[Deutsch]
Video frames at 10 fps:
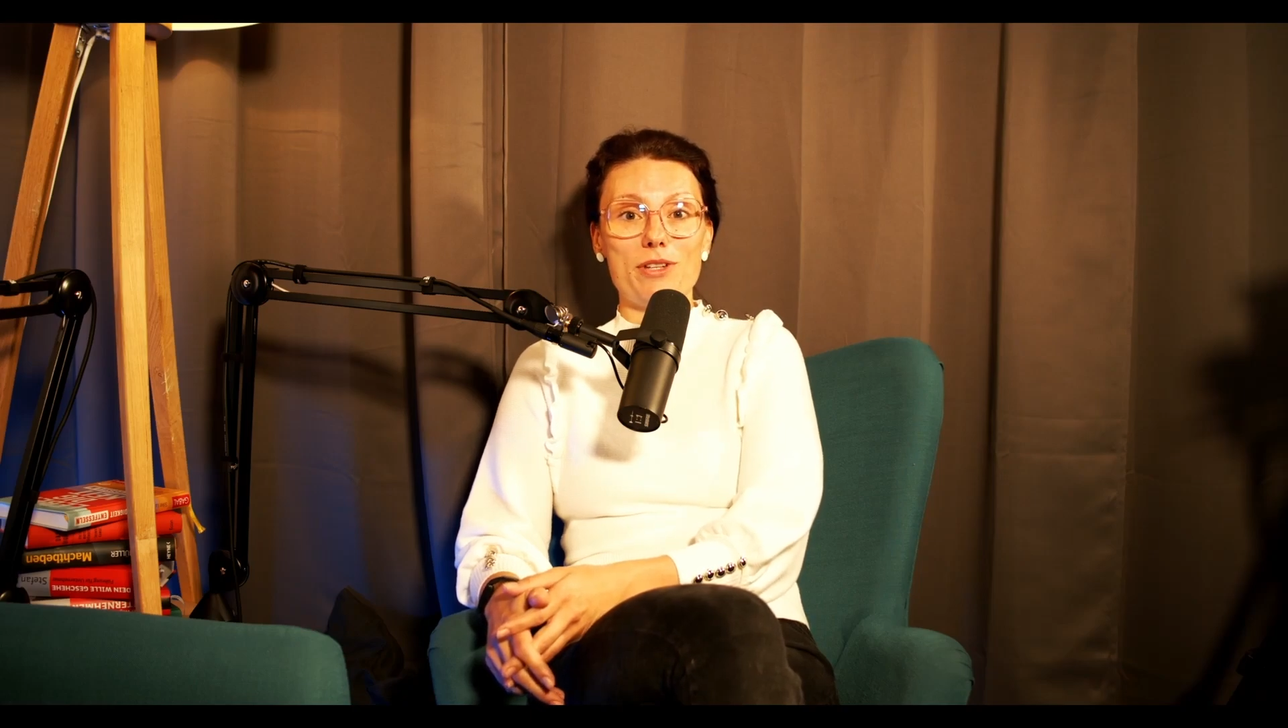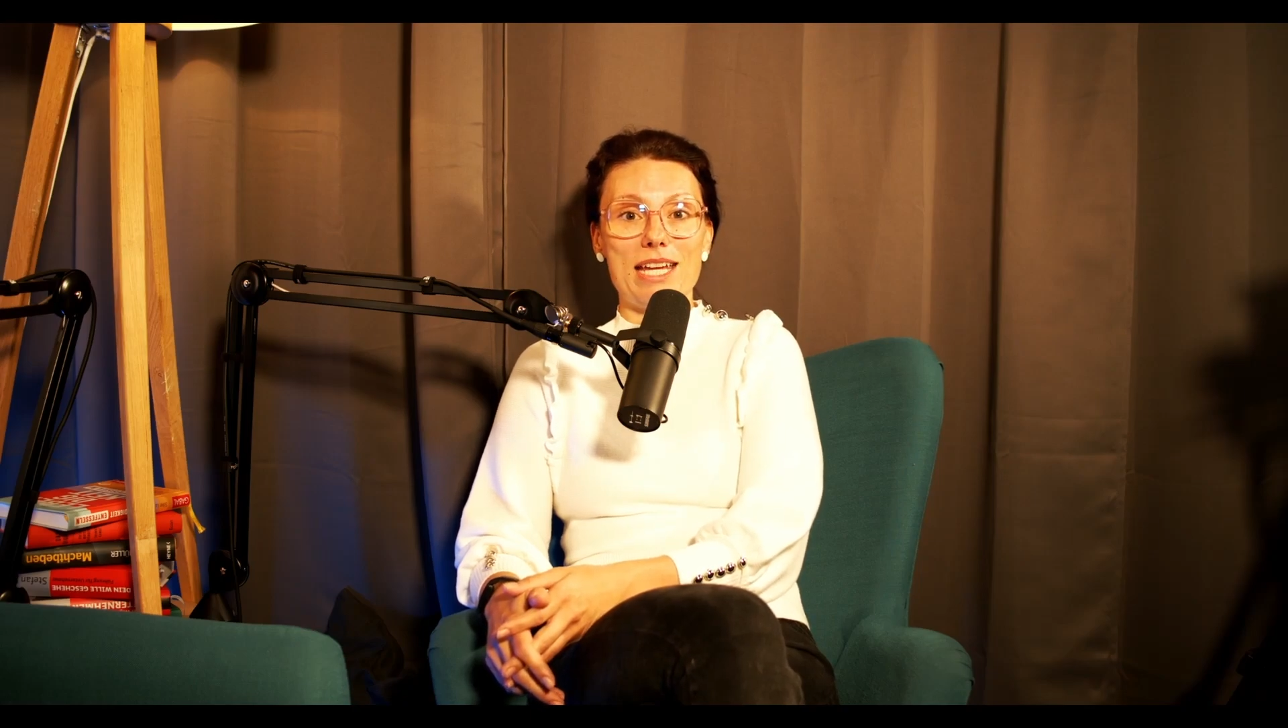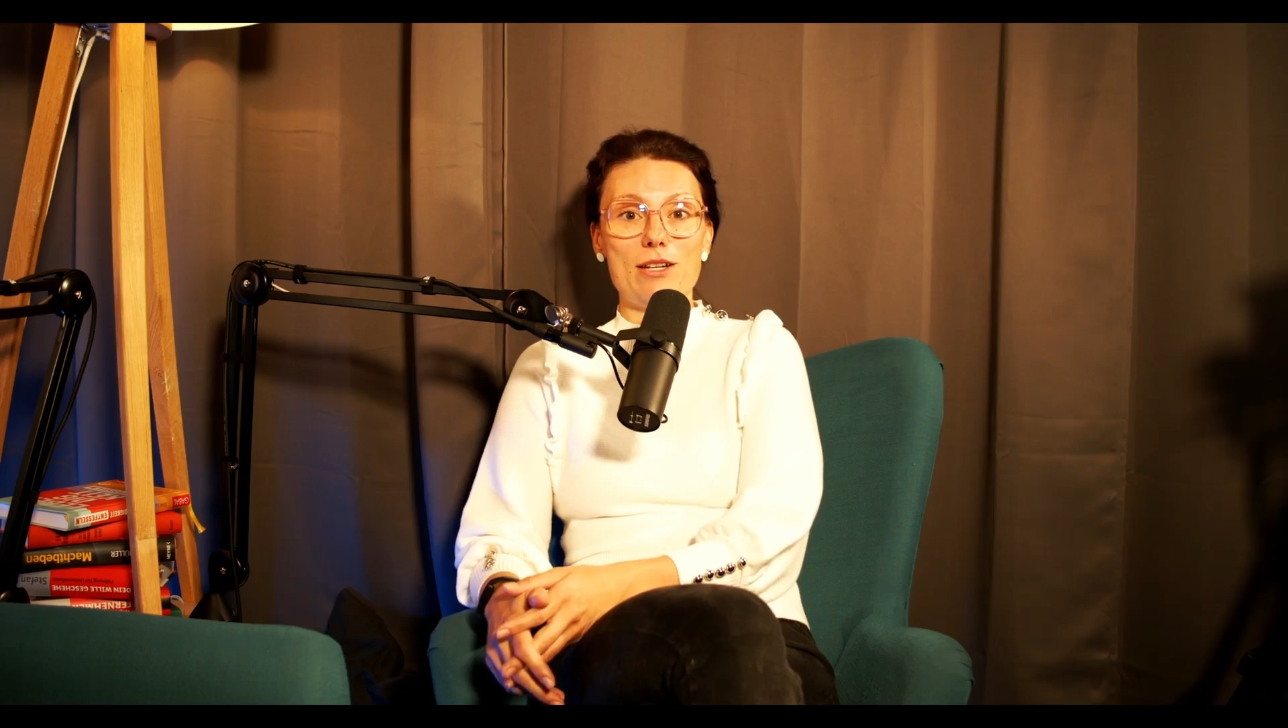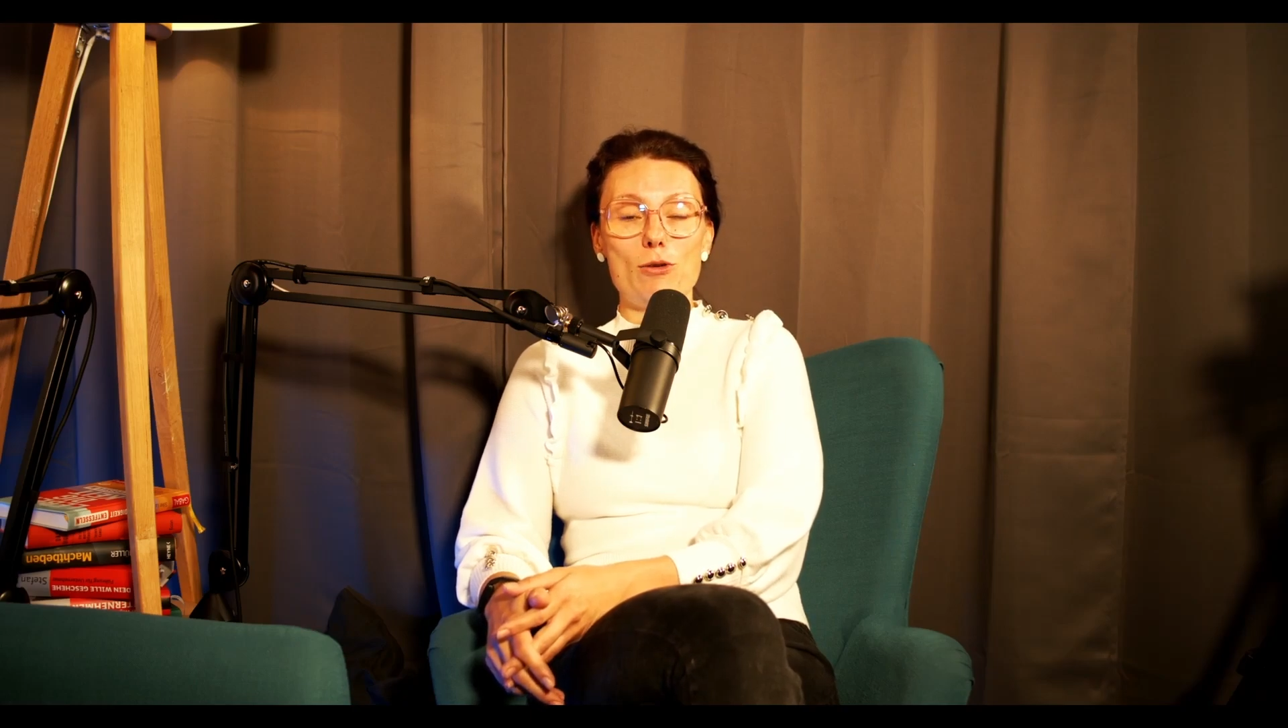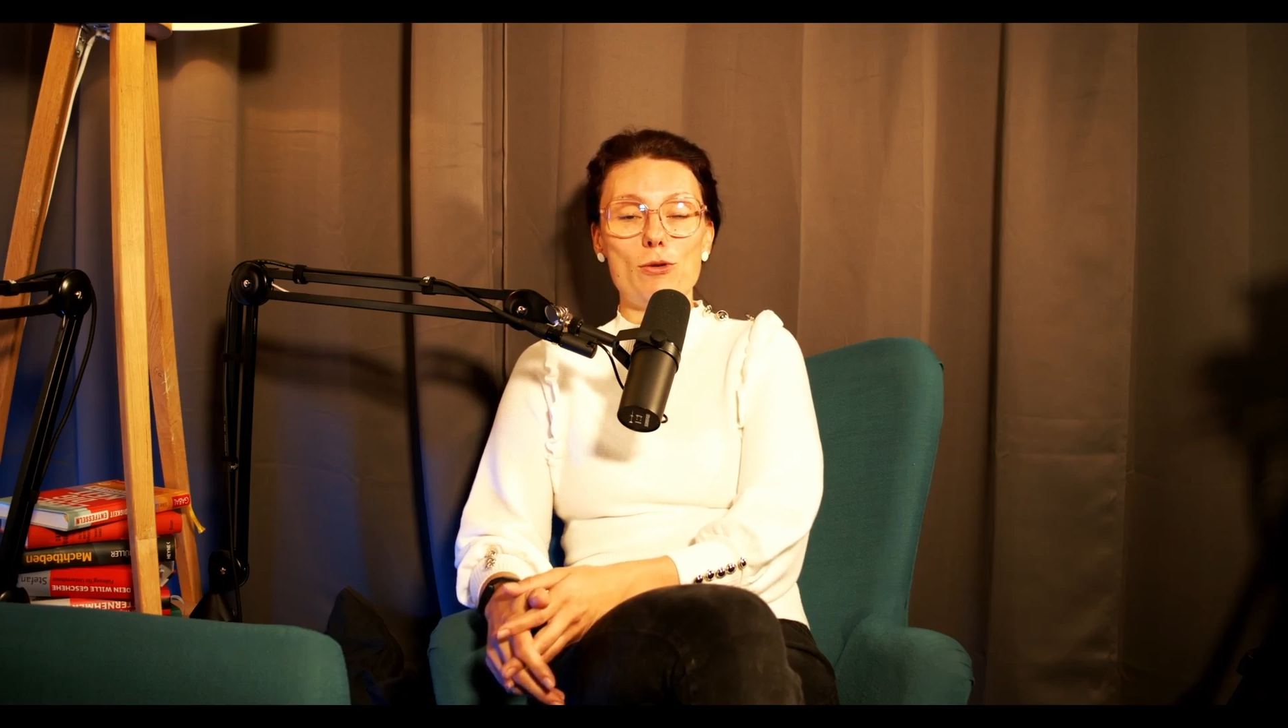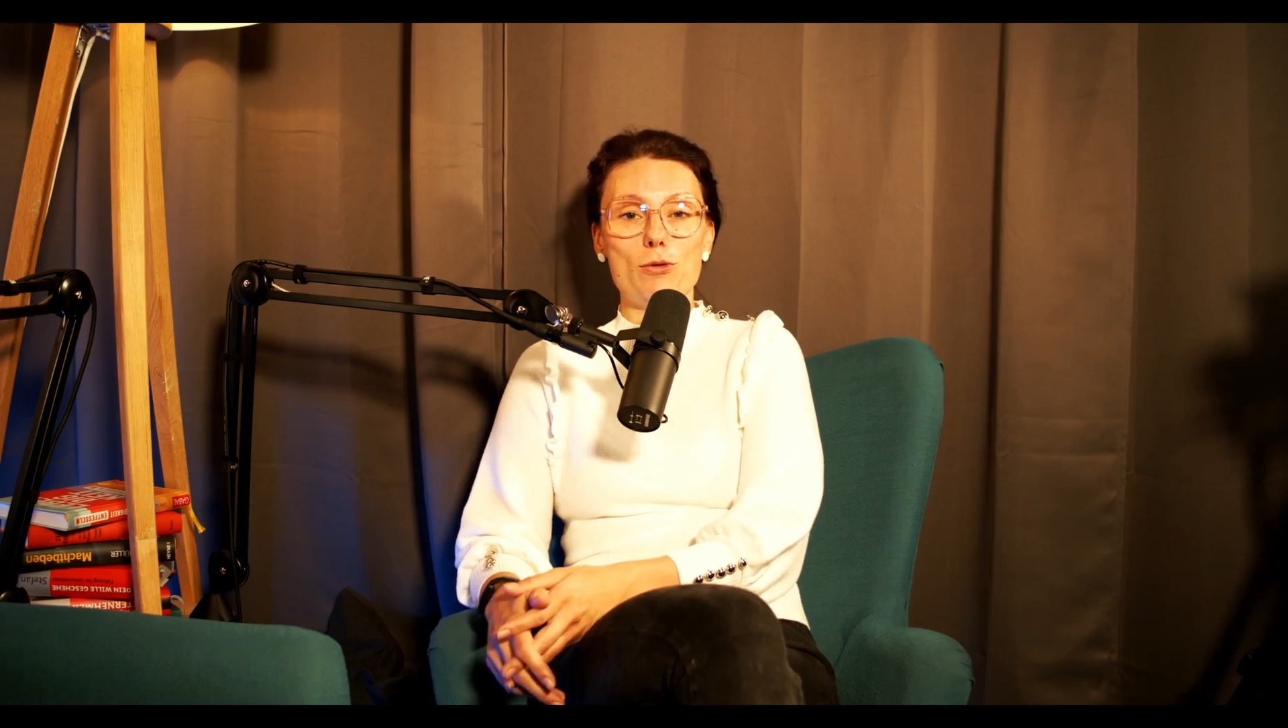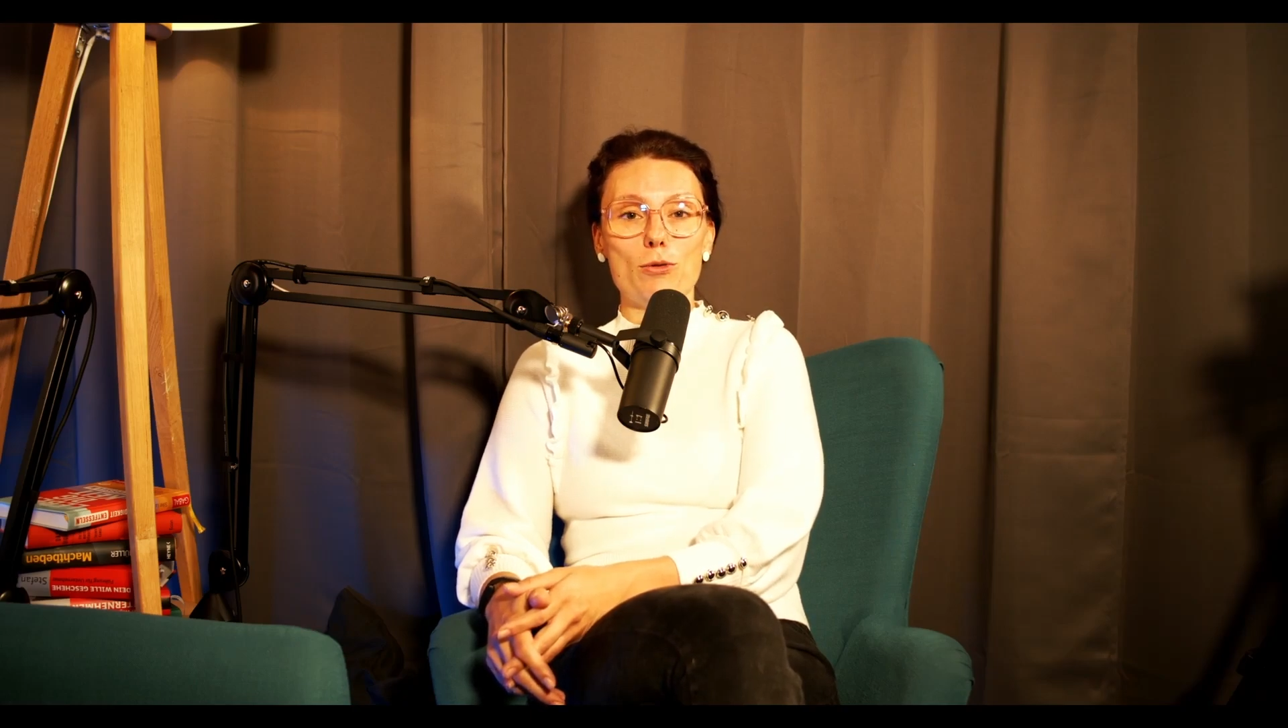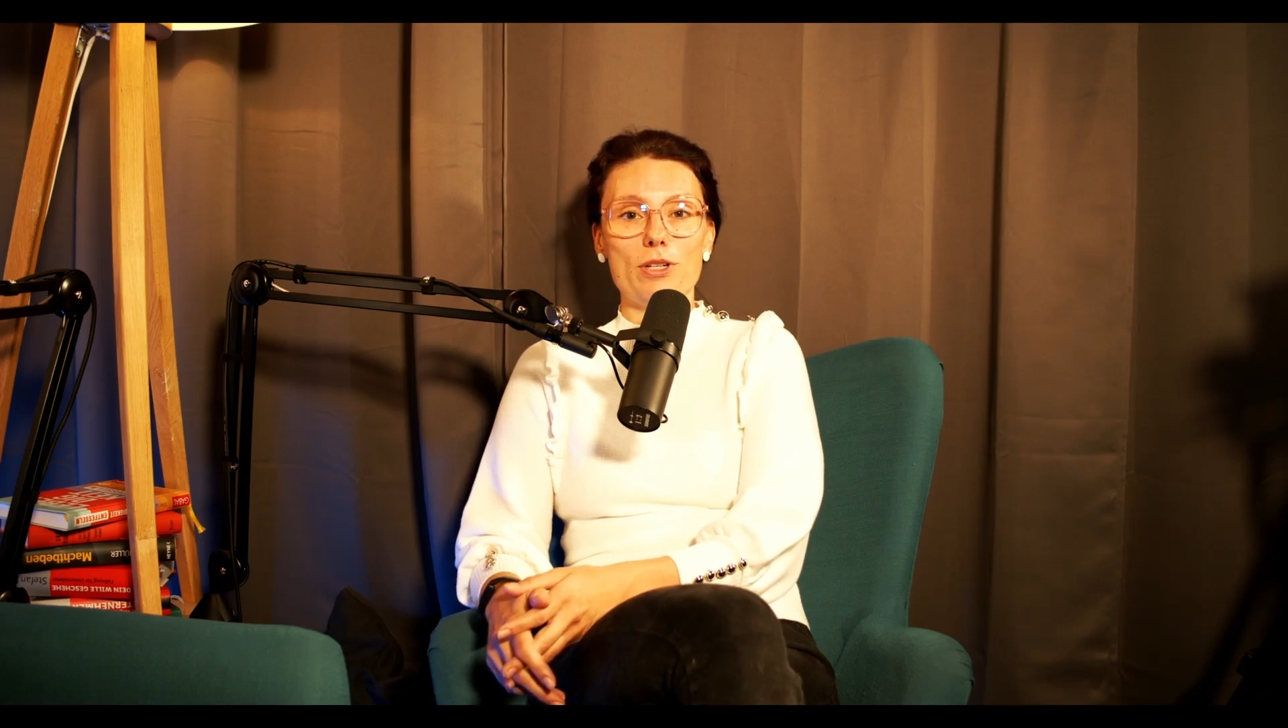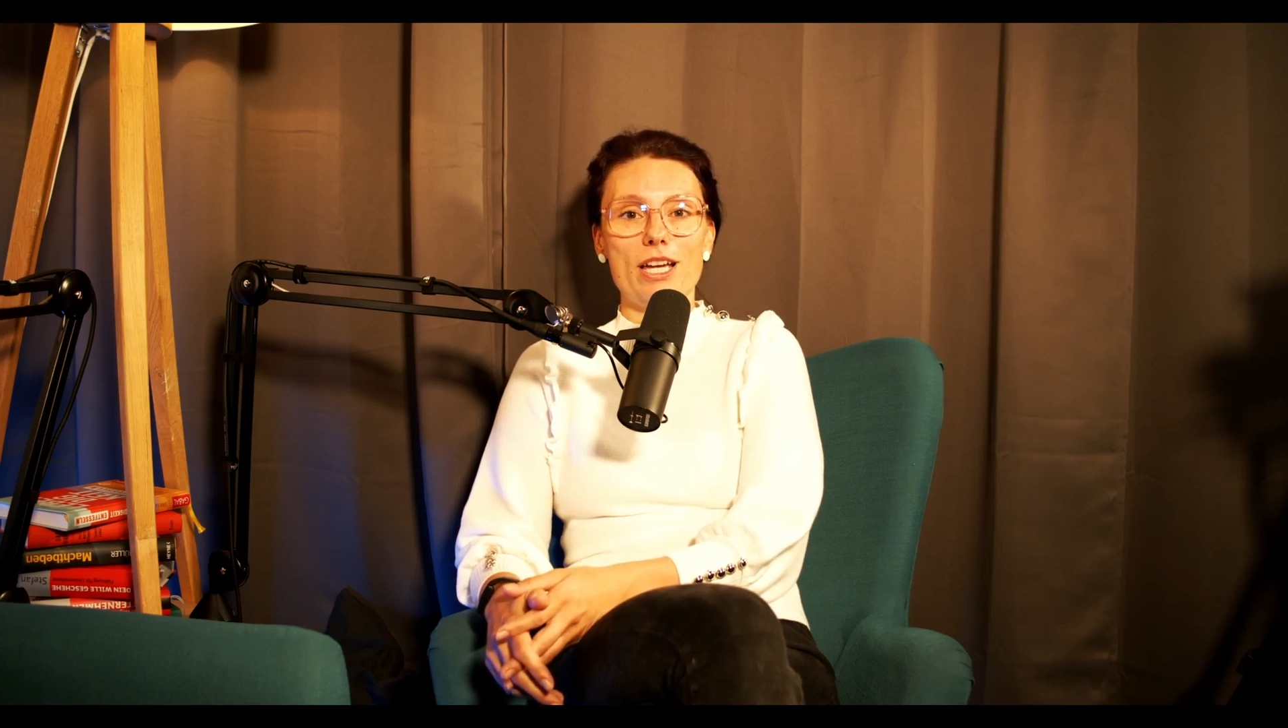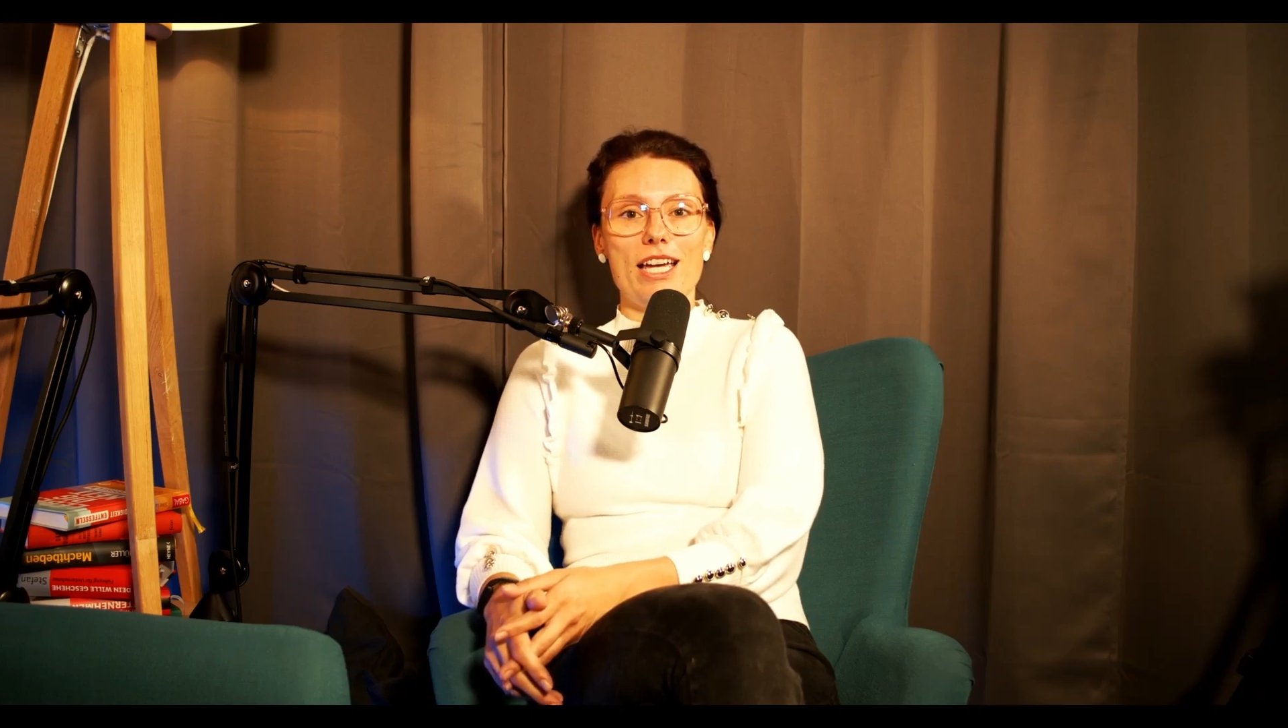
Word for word: eine Lösung